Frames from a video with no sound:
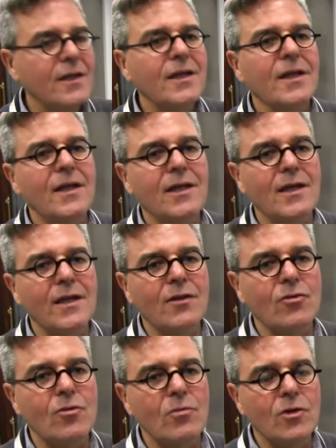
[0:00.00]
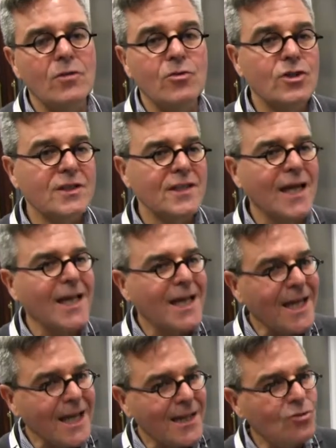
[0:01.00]
eh, o como Evox están
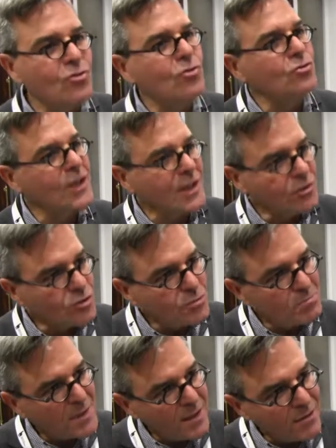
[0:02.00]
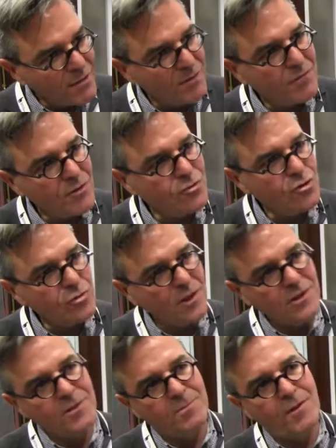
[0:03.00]
creando contenido específico,
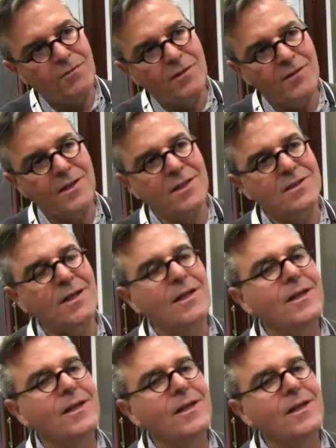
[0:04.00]
historias específicas